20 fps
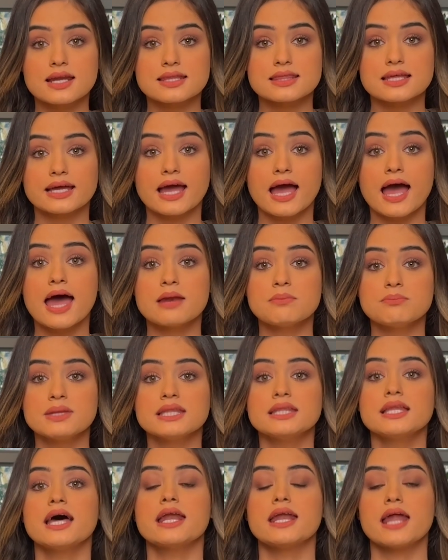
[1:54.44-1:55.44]
ذكاء
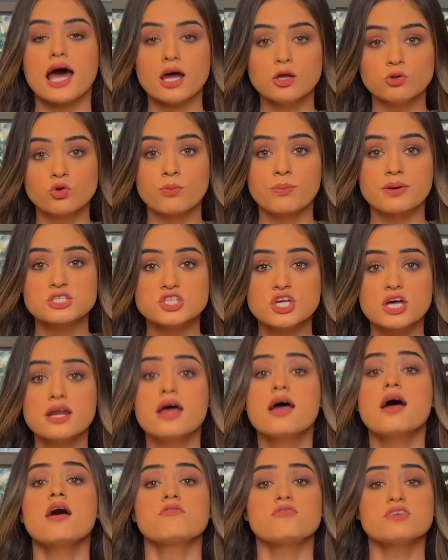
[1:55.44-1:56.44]
منا نحن البشر
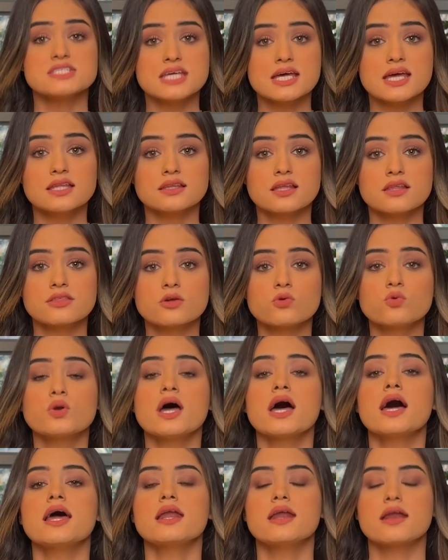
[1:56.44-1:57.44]

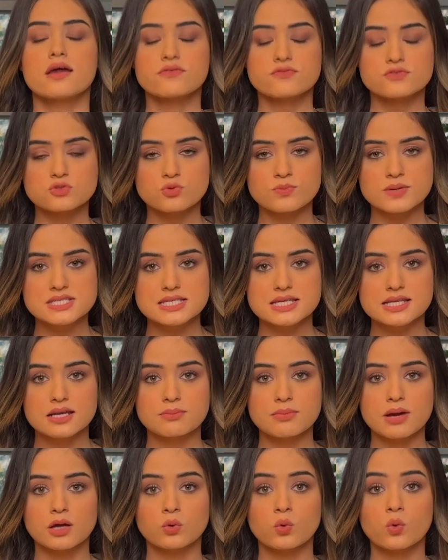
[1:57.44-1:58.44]
فسينتظرنا نفس مصير
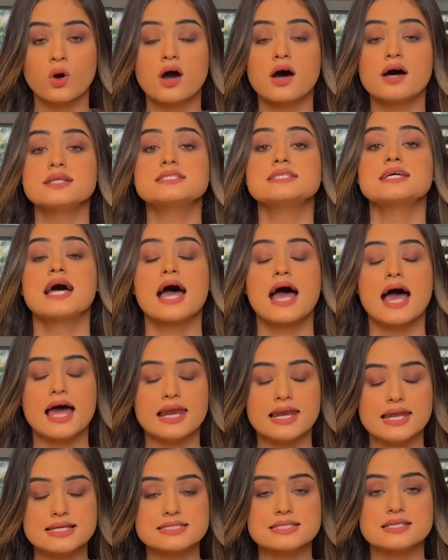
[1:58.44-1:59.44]
المخلوقات
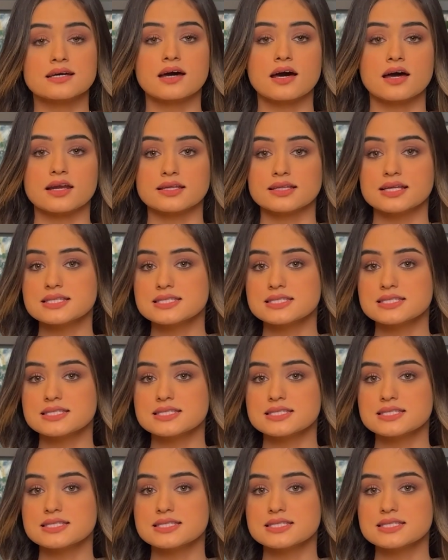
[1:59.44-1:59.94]
التي انقرضت